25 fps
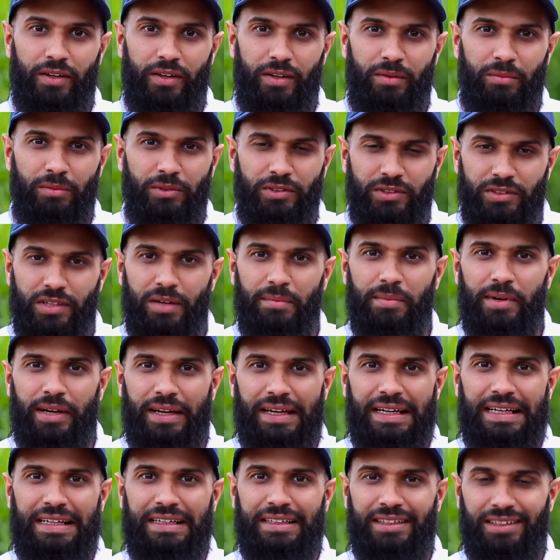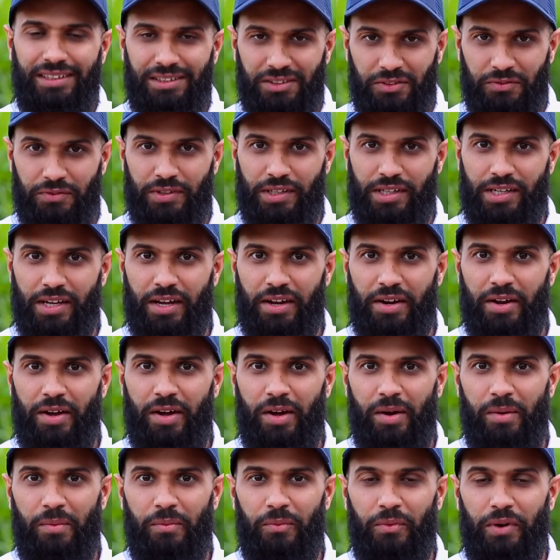المجتمع اللي يعيش في
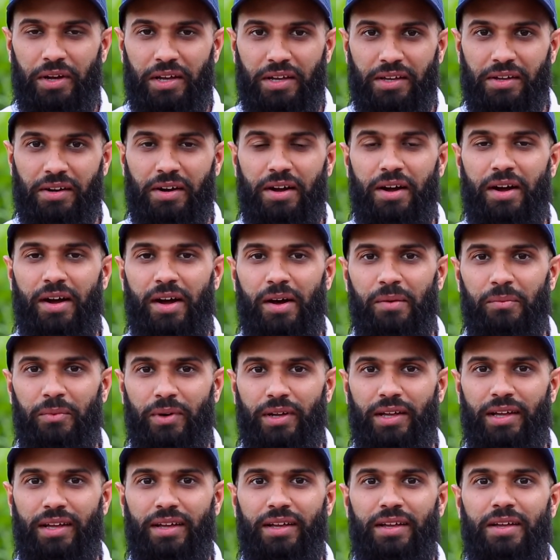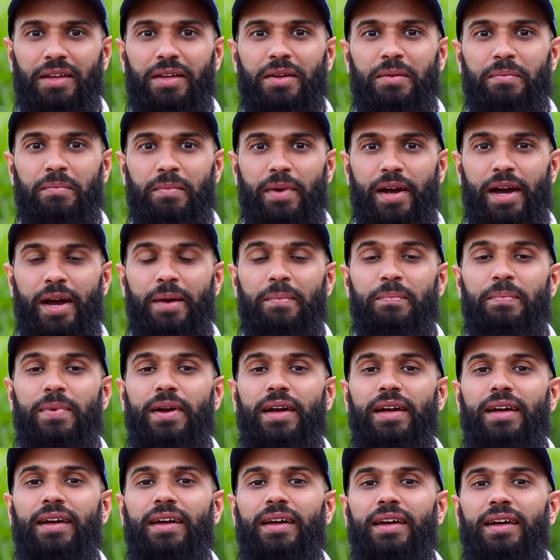كرم وإكرام
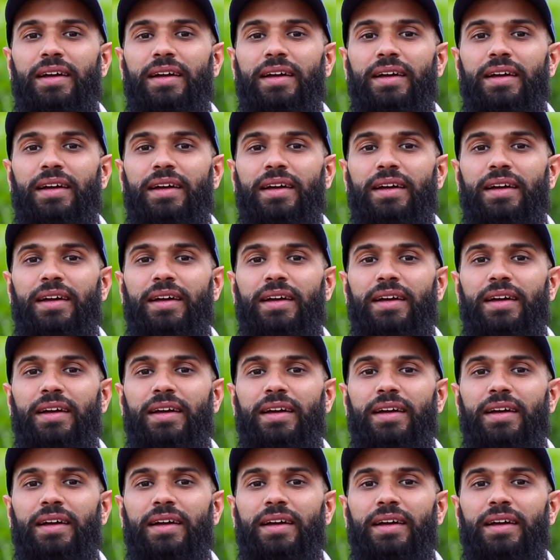ومحبة